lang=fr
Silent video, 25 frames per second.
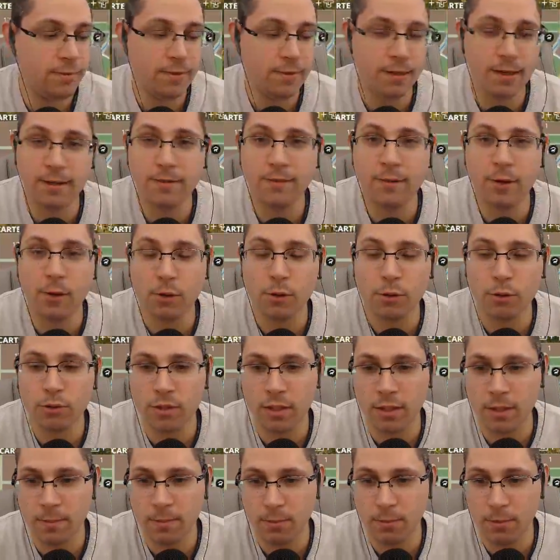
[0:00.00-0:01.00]
Voilà, on va
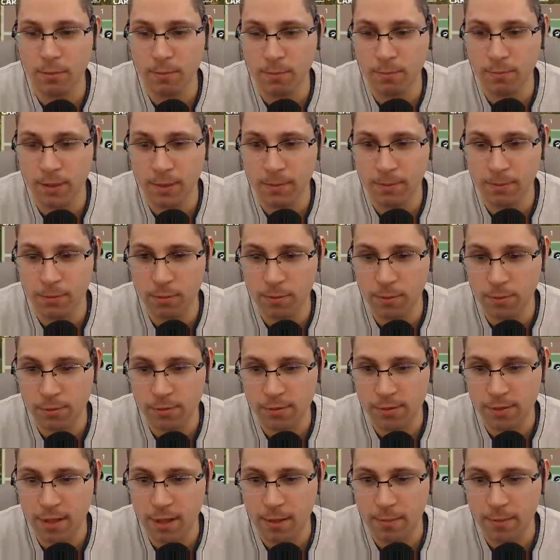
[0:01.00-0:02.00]
recruter des poules, des poules pour
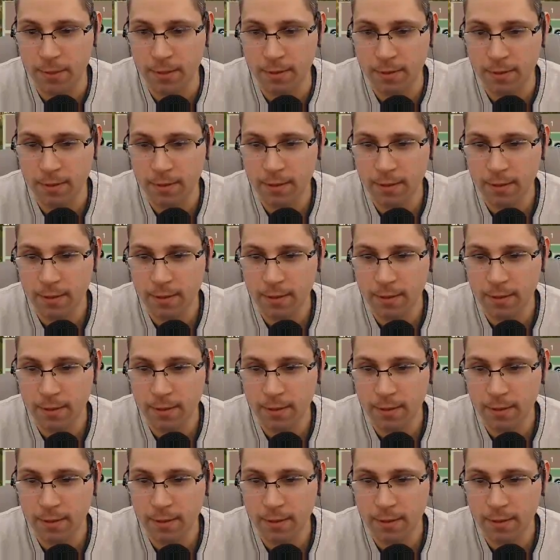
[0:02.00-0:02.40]
notre armée.